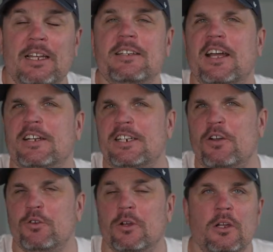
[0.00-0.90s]
Danke
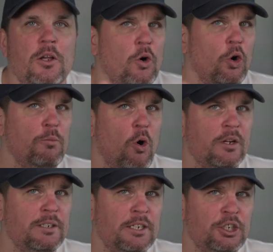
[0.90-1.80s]
dafür. Und
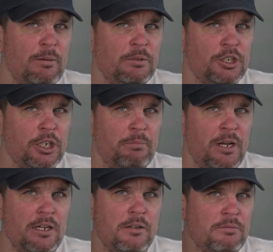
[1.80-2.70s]
morgen ist der Stammtisch in
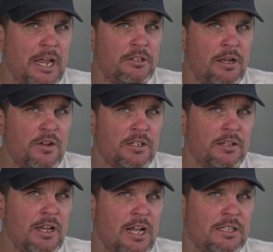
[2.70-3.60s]
Berlin. Denkt einfach
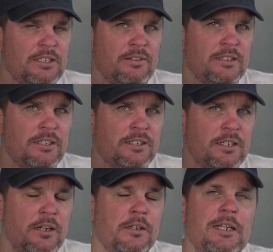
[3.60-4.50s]
dran, 28.
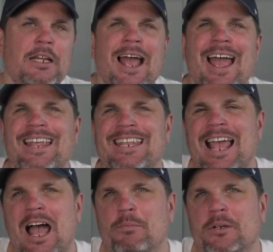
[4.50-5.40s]

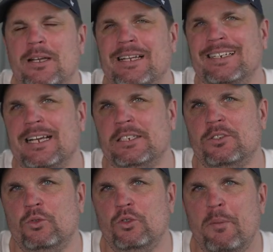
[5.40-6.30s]
Jabe
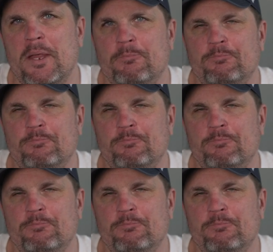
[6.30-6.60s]
Gastronomie.